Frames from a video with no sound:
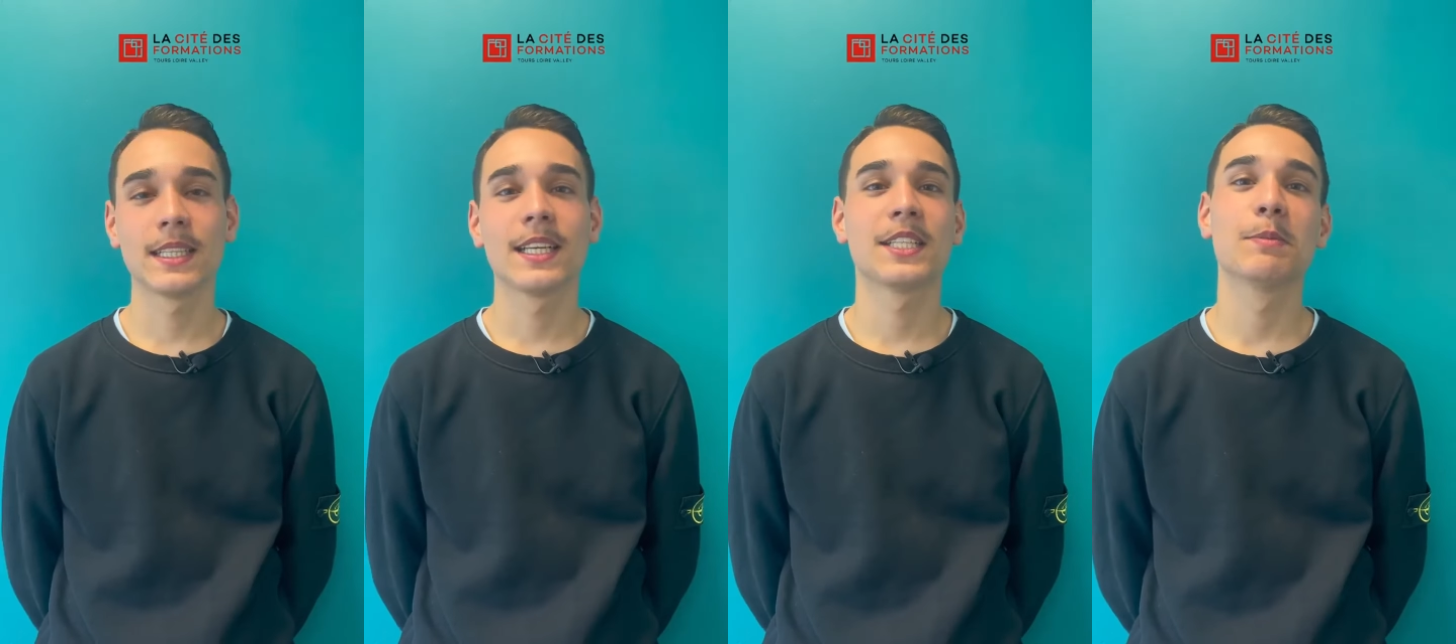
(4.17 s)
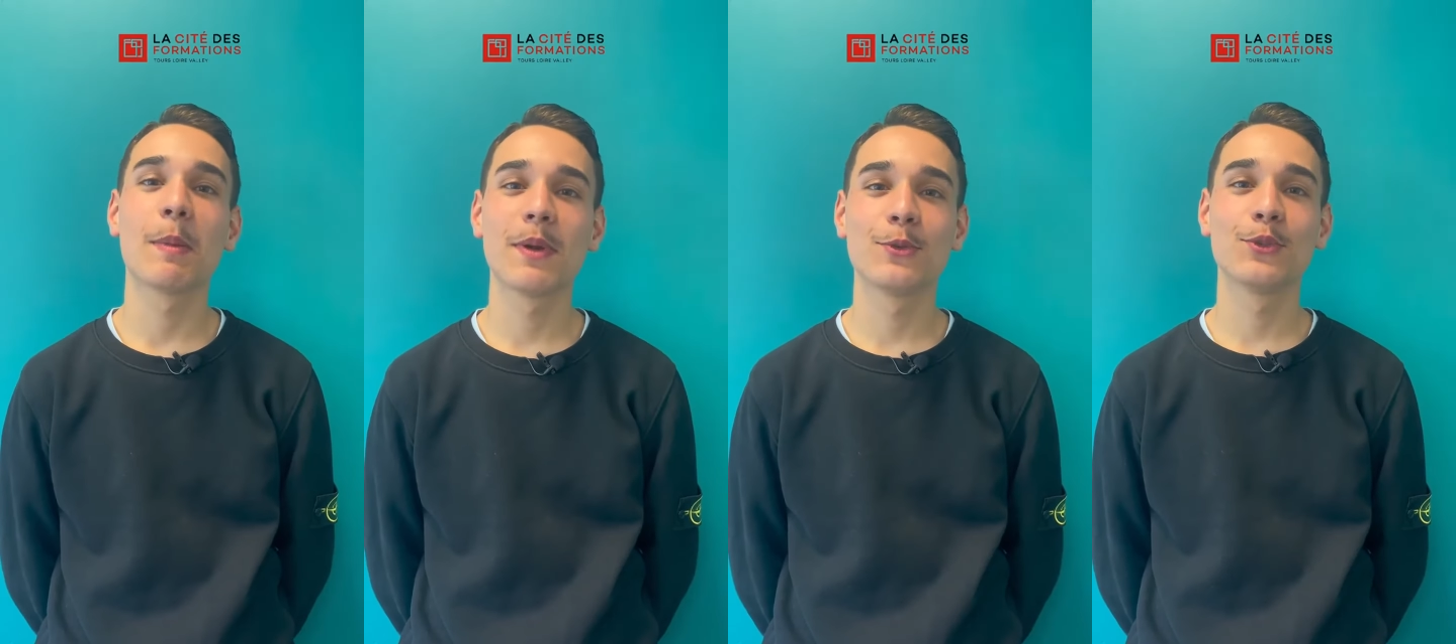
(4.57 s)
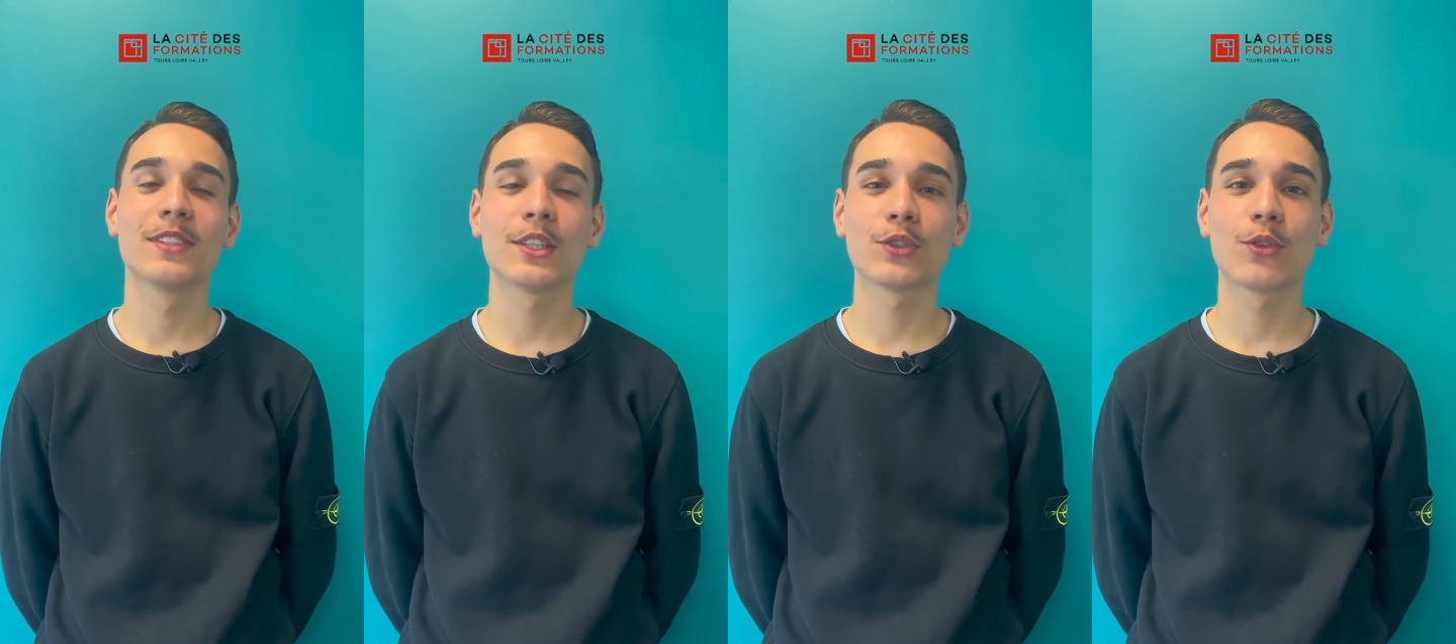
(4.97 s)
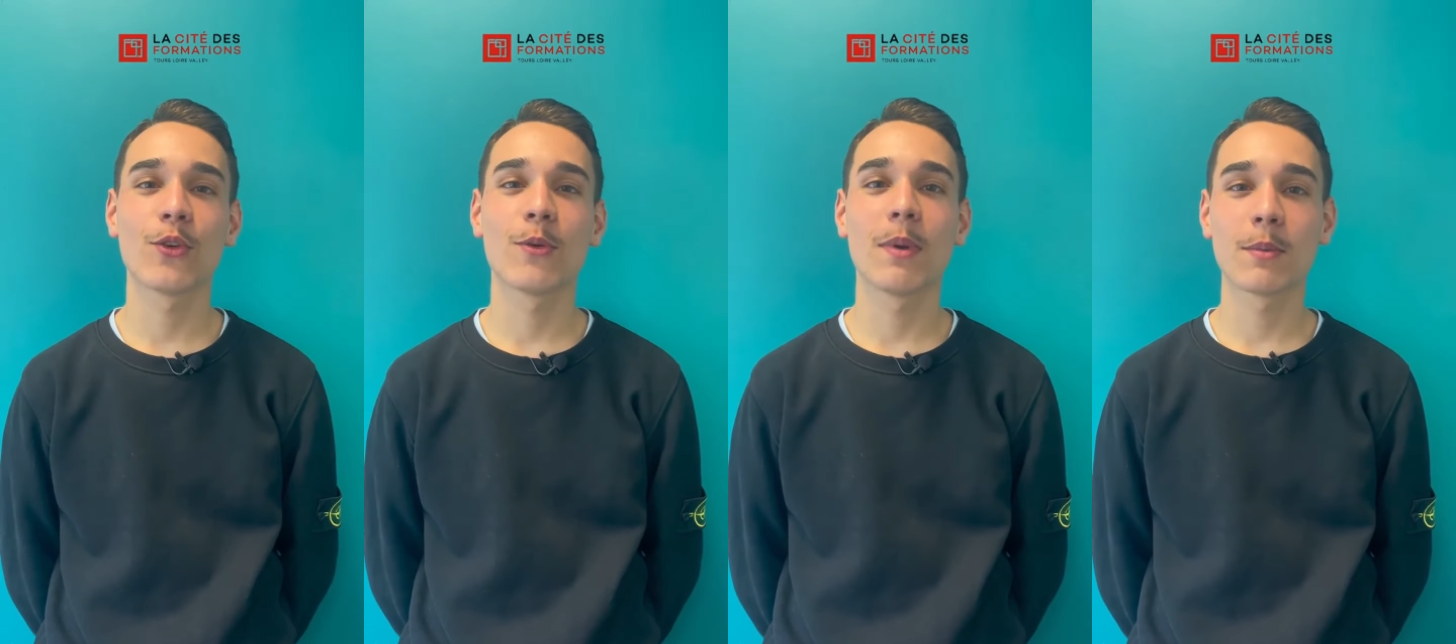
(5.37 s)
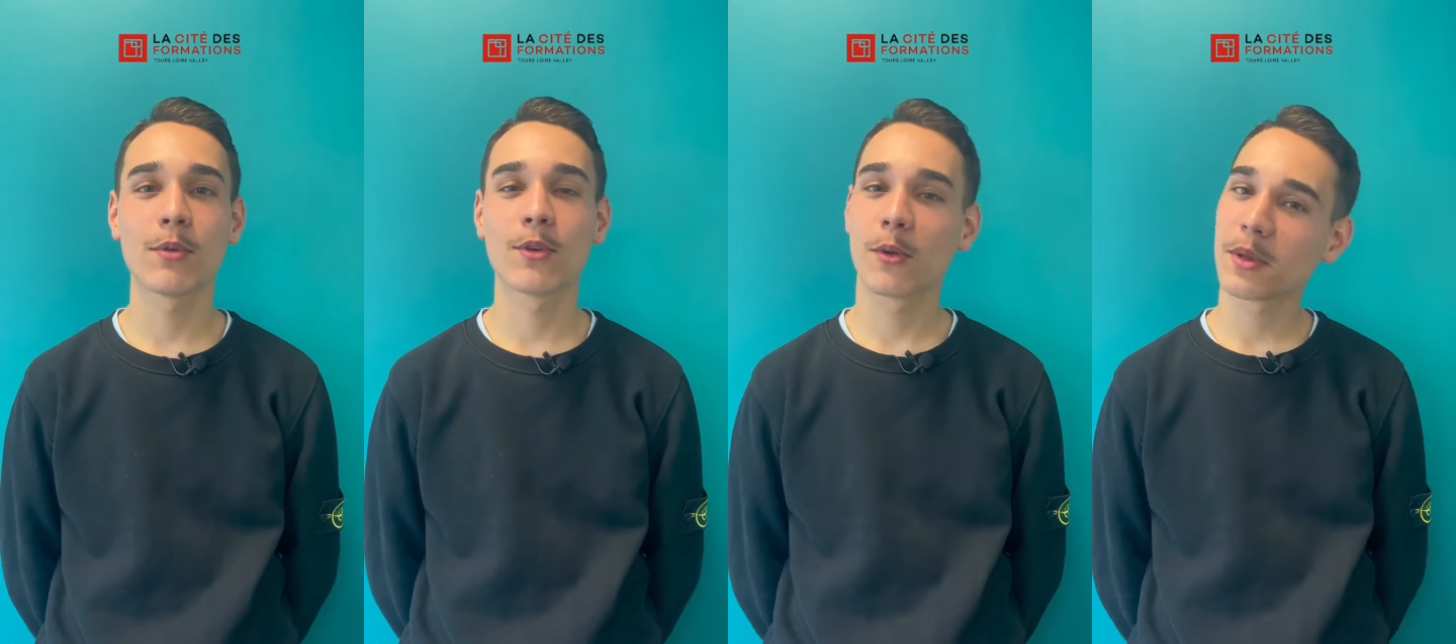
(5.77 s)
Je m'appelle Justin, je suis en bac
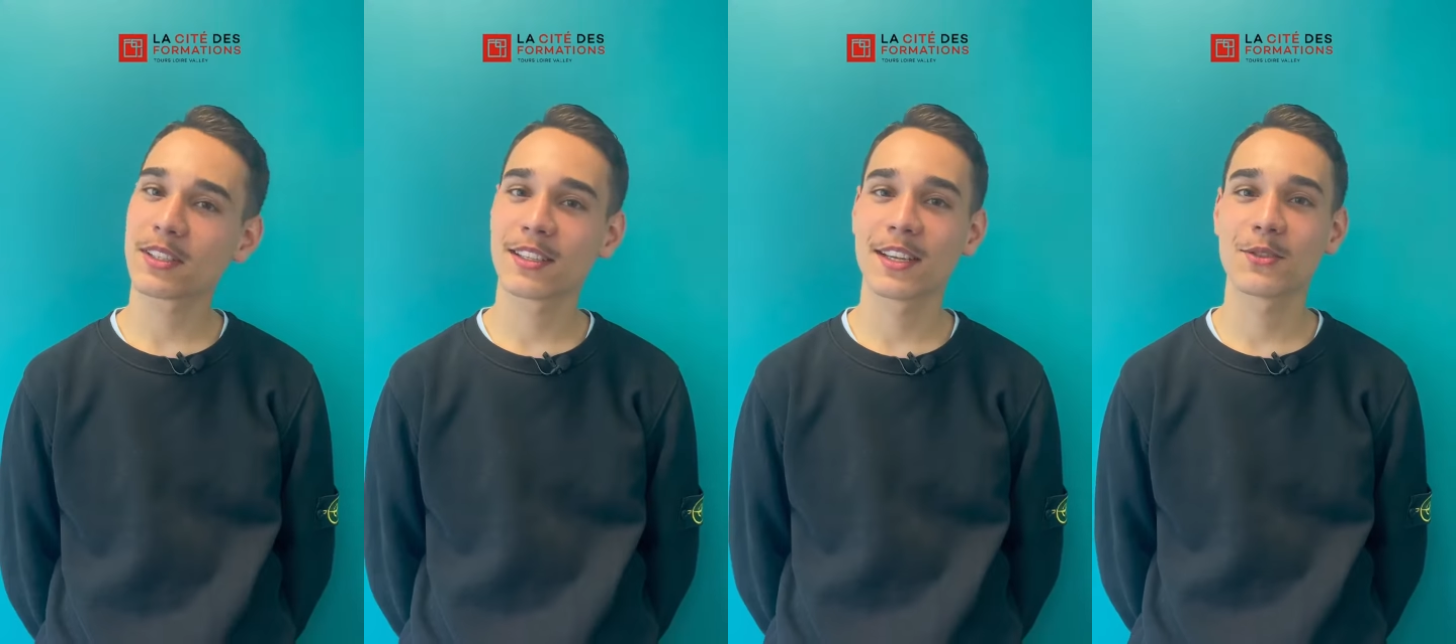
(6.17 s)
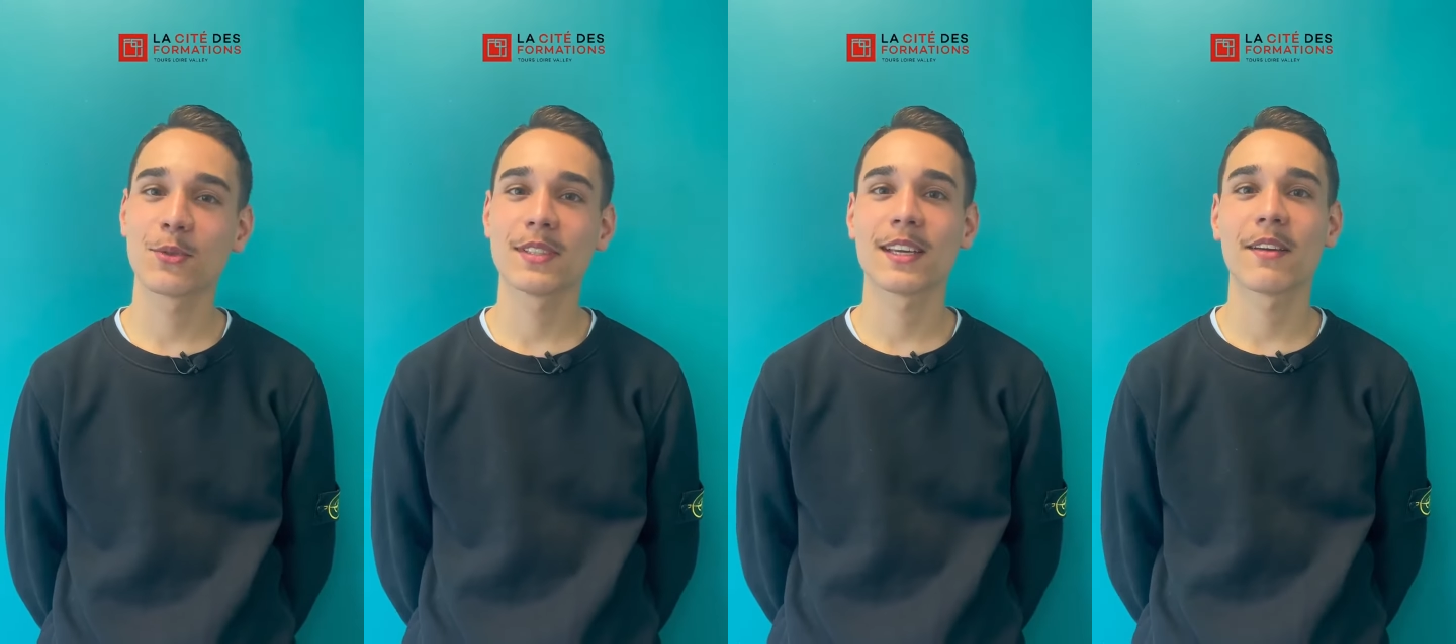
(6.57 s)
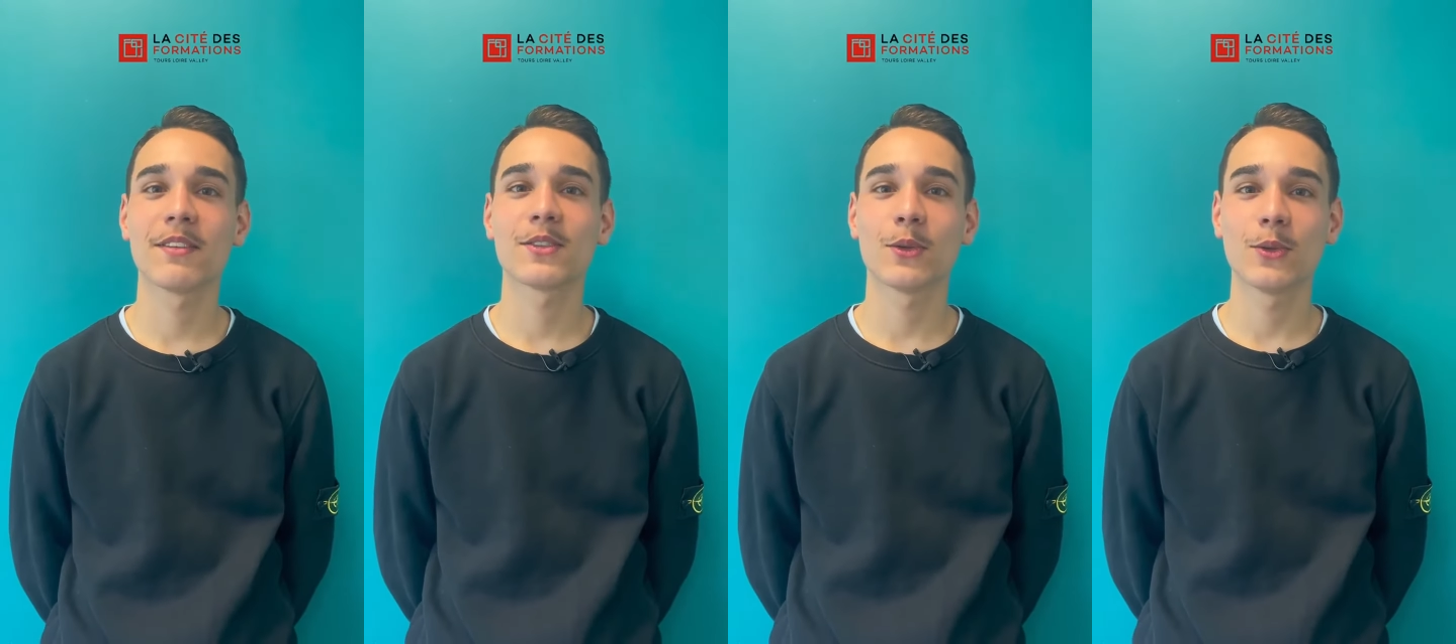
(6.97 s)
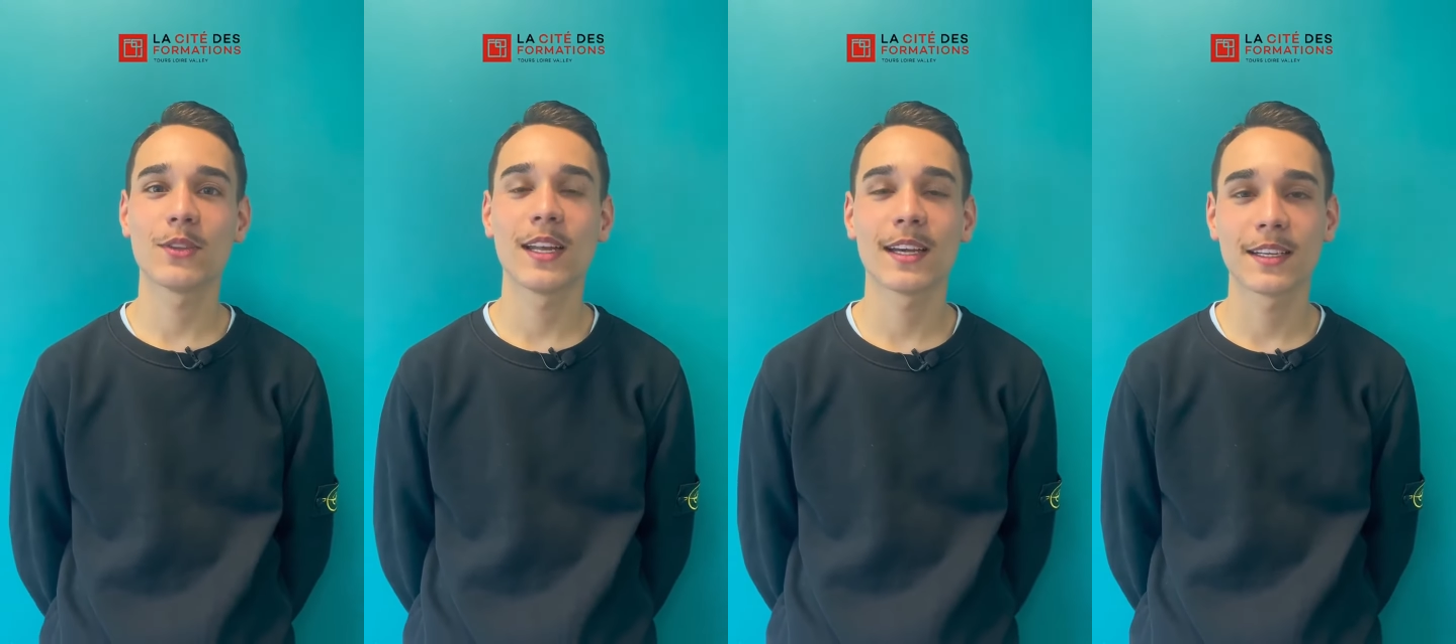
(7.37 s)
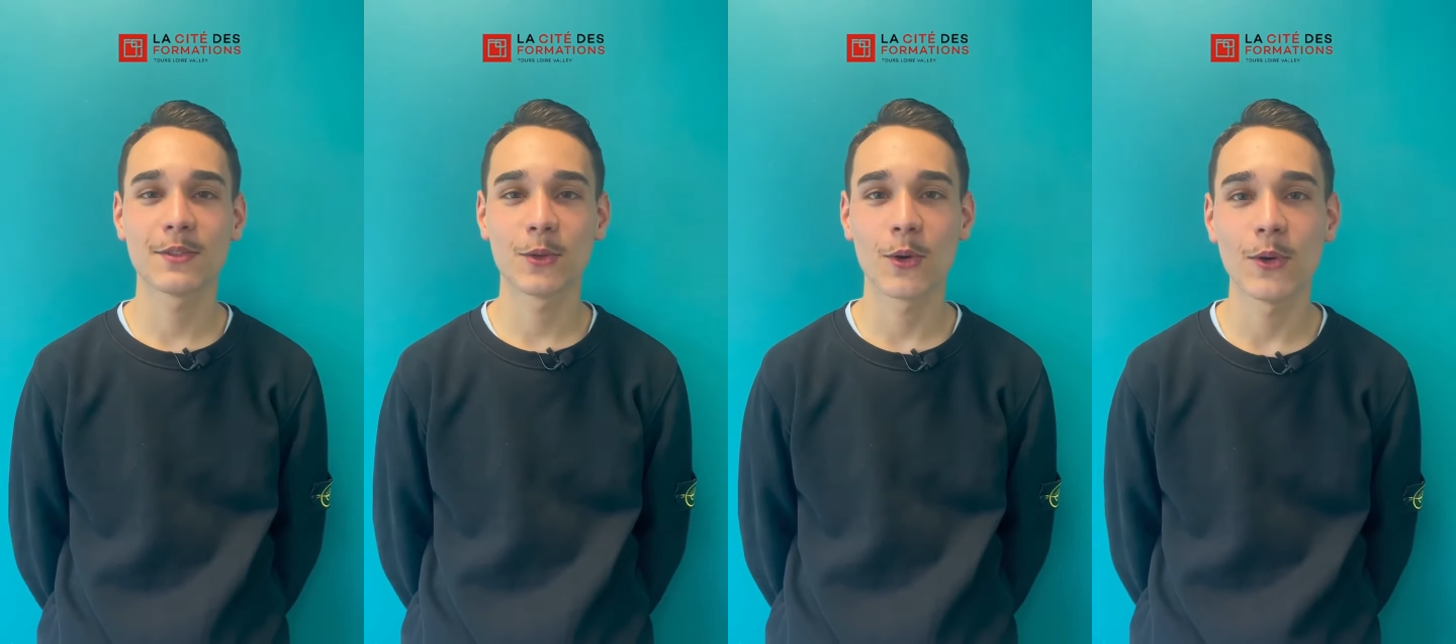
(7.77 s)
pro commercialisation et services en hôtel et
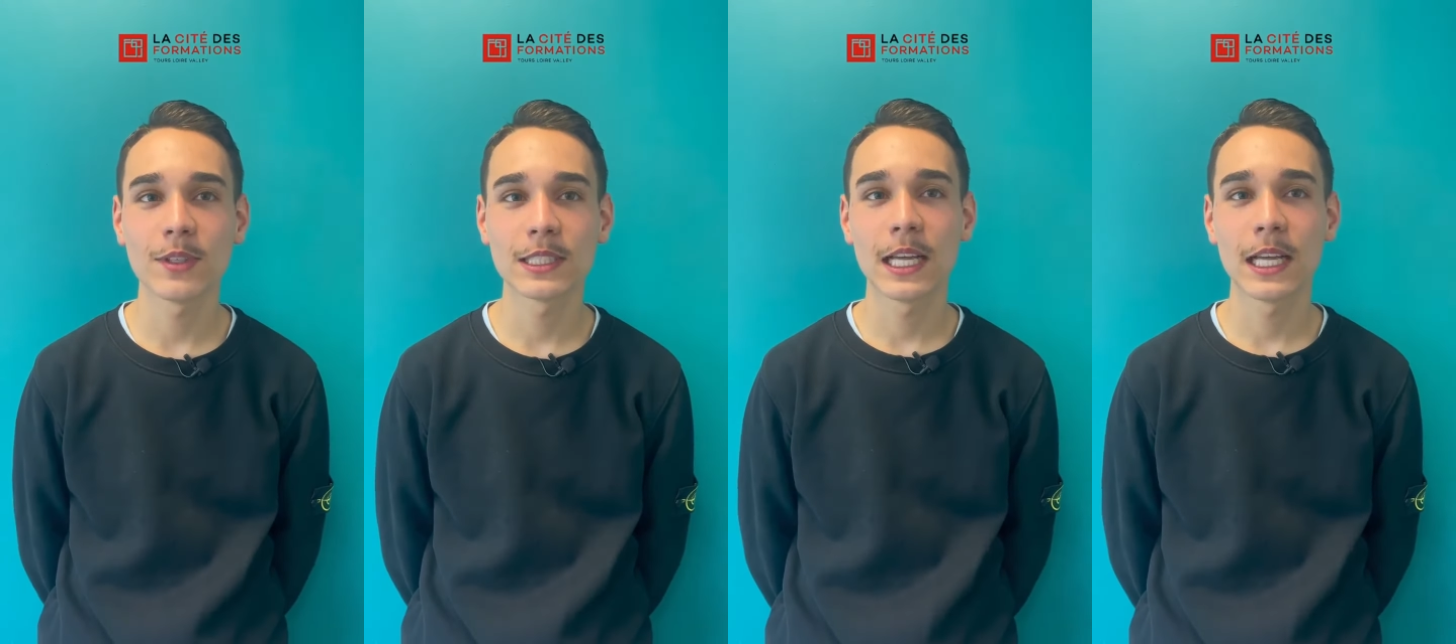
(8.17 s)
restaurant.